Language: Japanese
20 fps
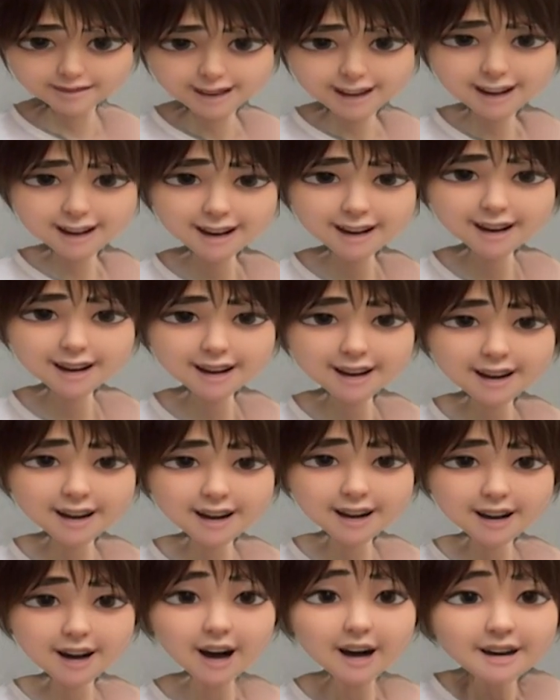
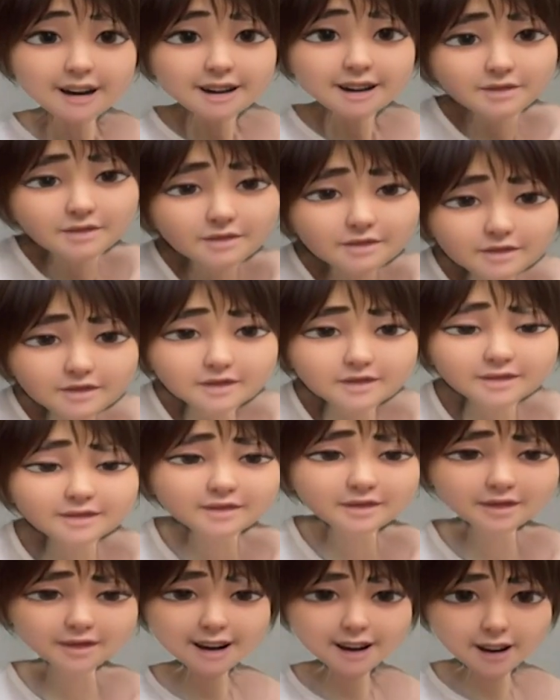バターうん
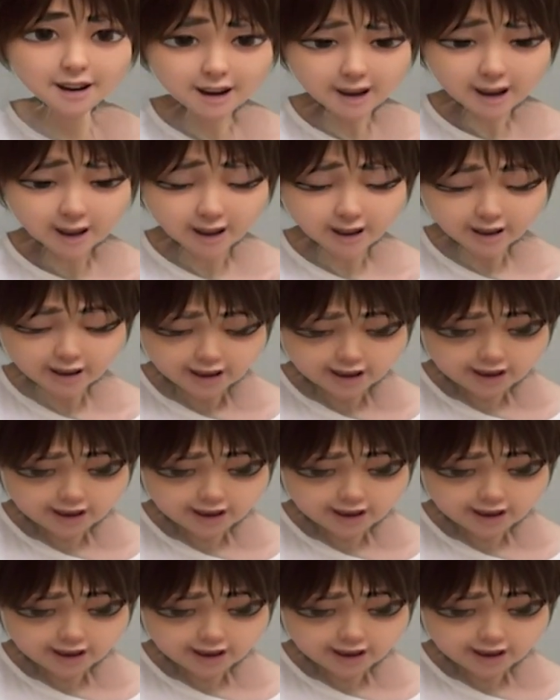それで